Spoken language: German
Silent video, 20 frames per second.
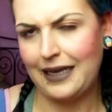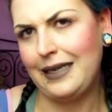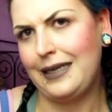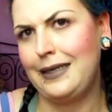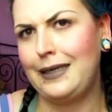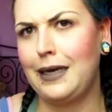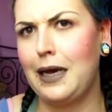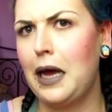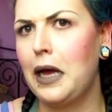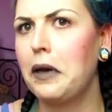
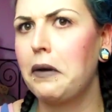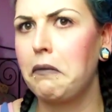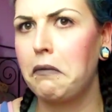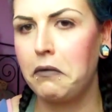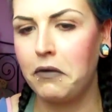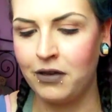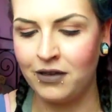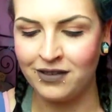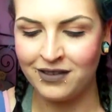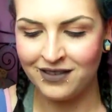Keine
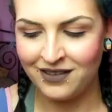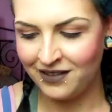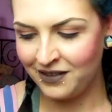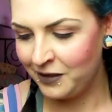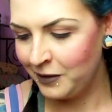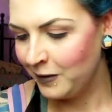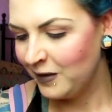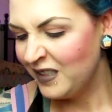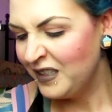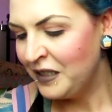Ahnung.
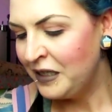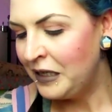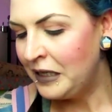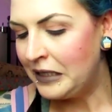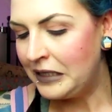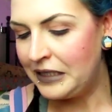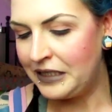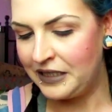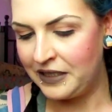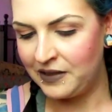
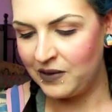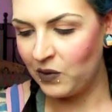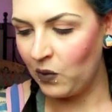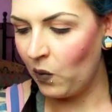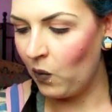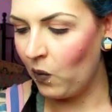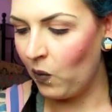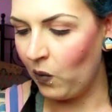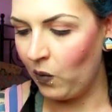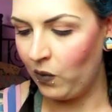
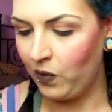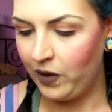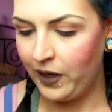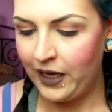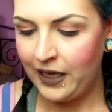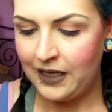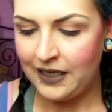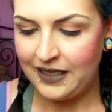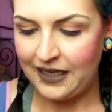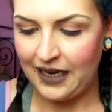So,
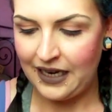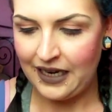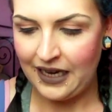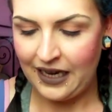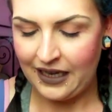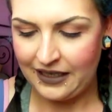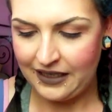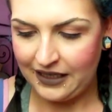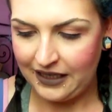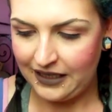dann
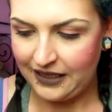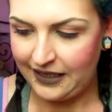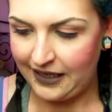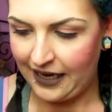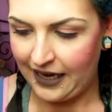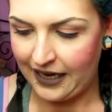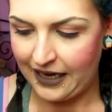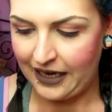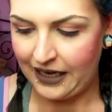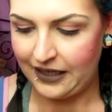hatte ich
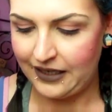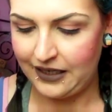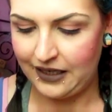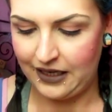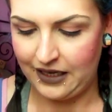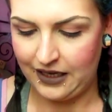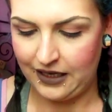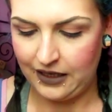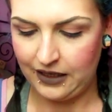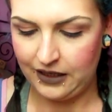
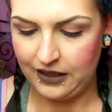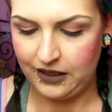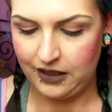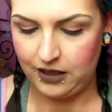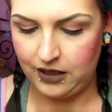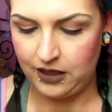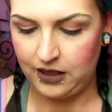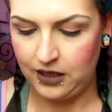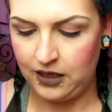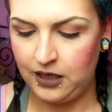ergattert
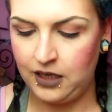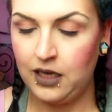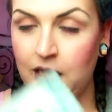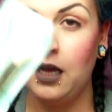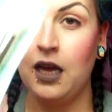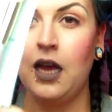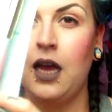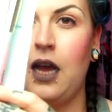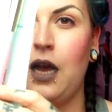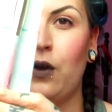
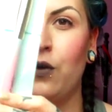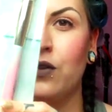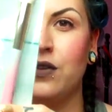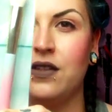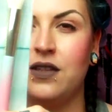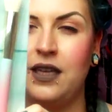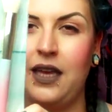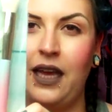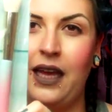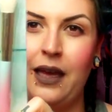aus
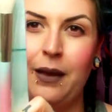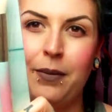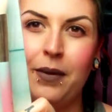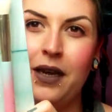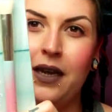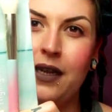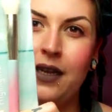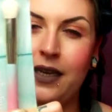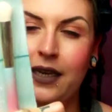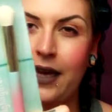der
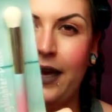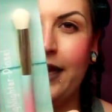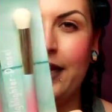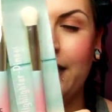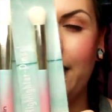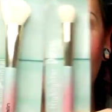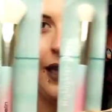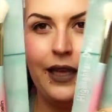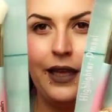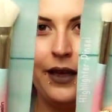Ebelin
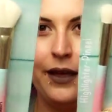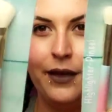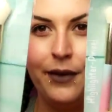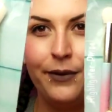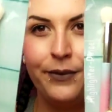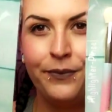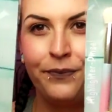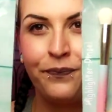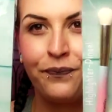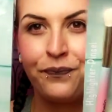LE
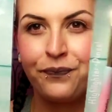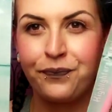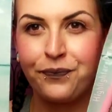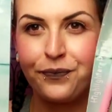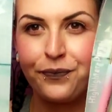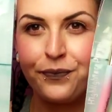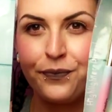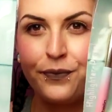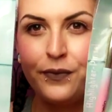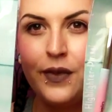
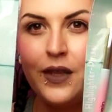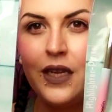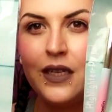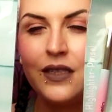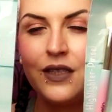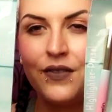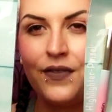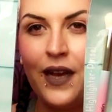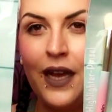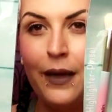
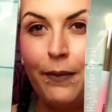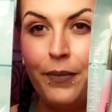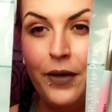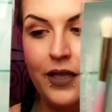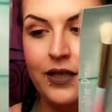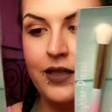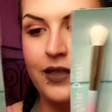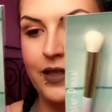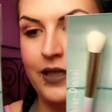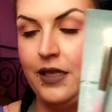zwei
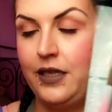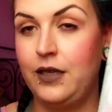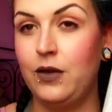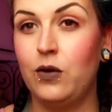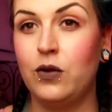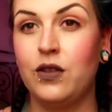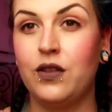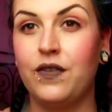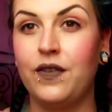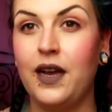Pinsel.
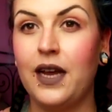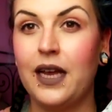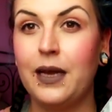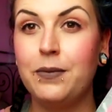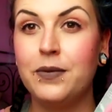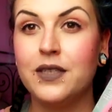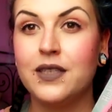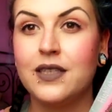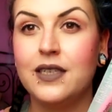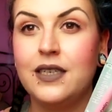Und zwar
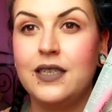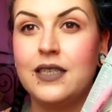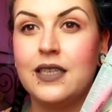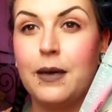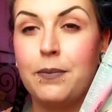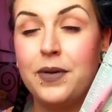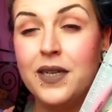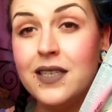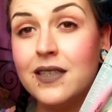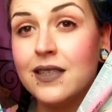gibt es in dieser
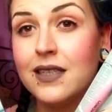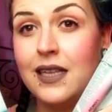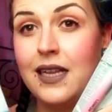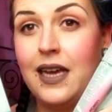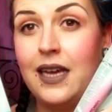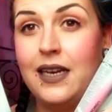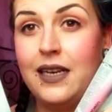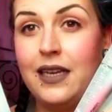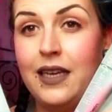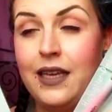Pinsel
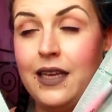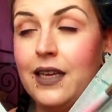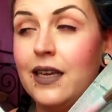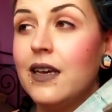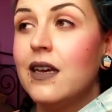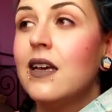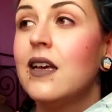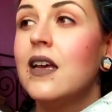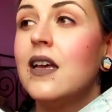LE